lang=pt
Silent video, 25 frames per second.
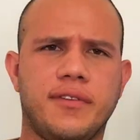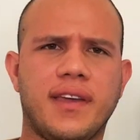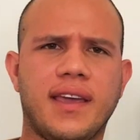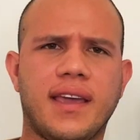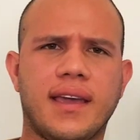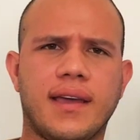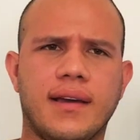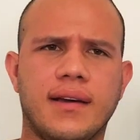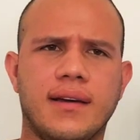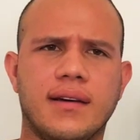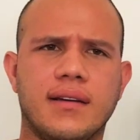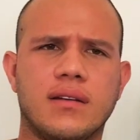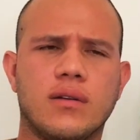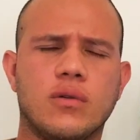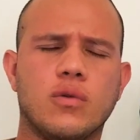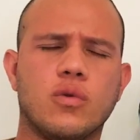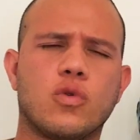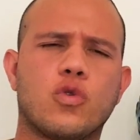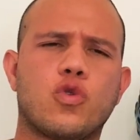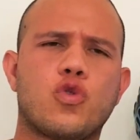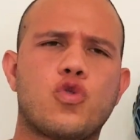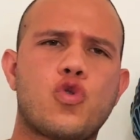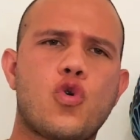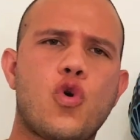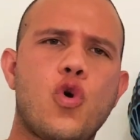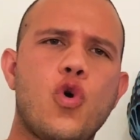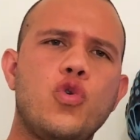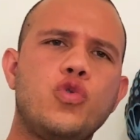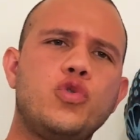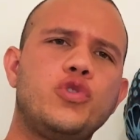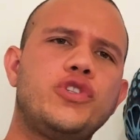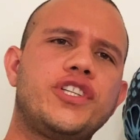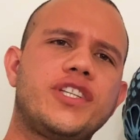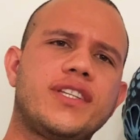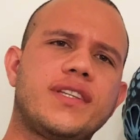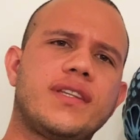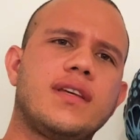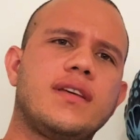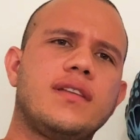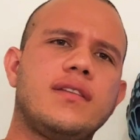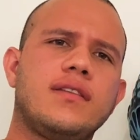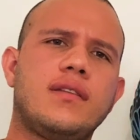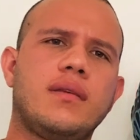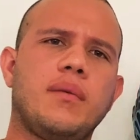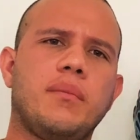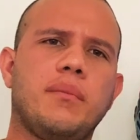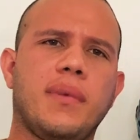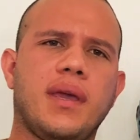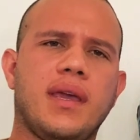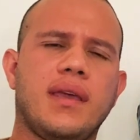vem errando
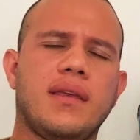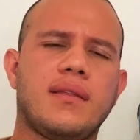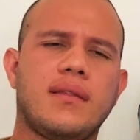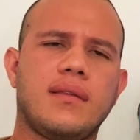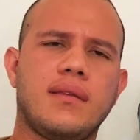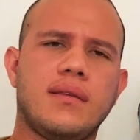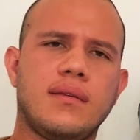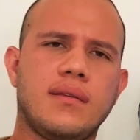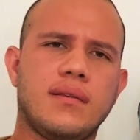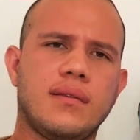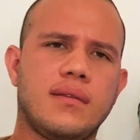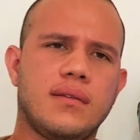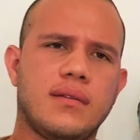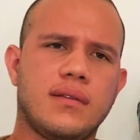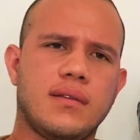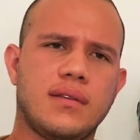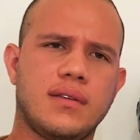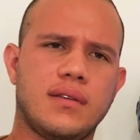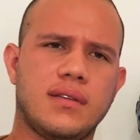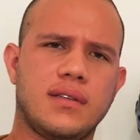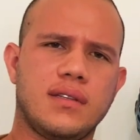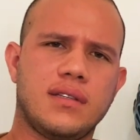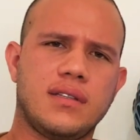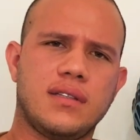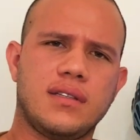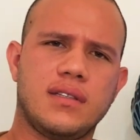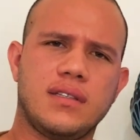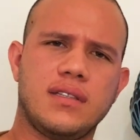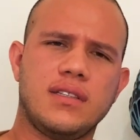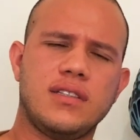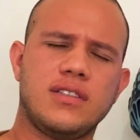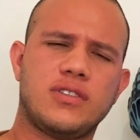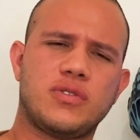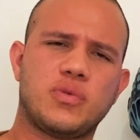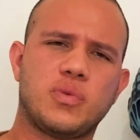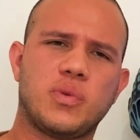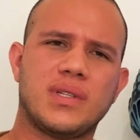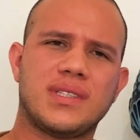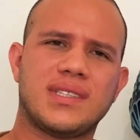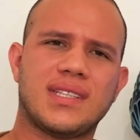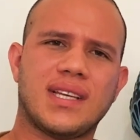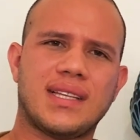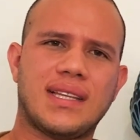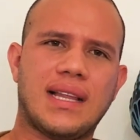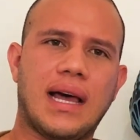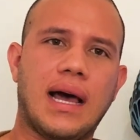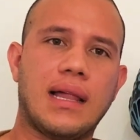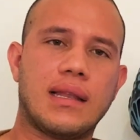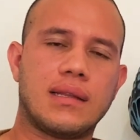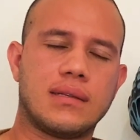constantemente em suas
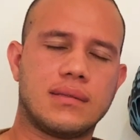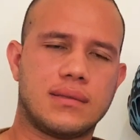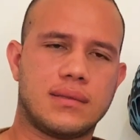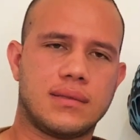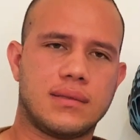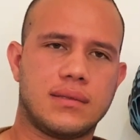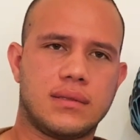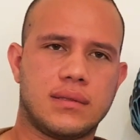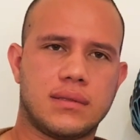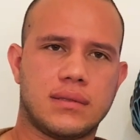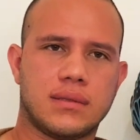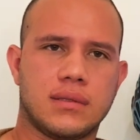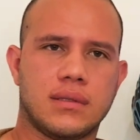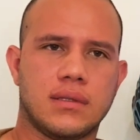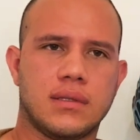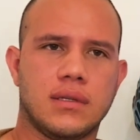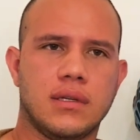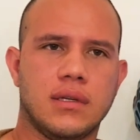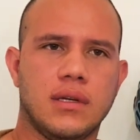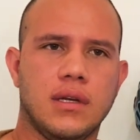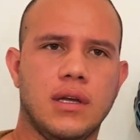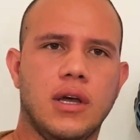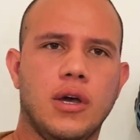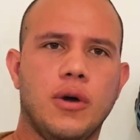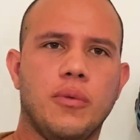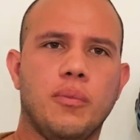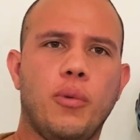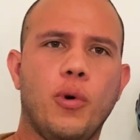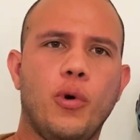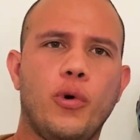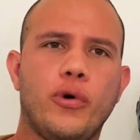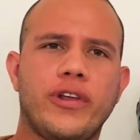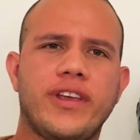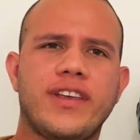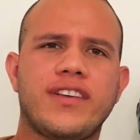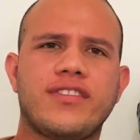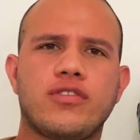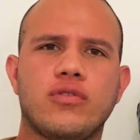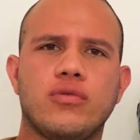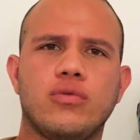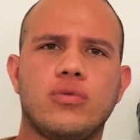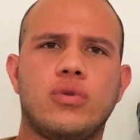análises. Por isso,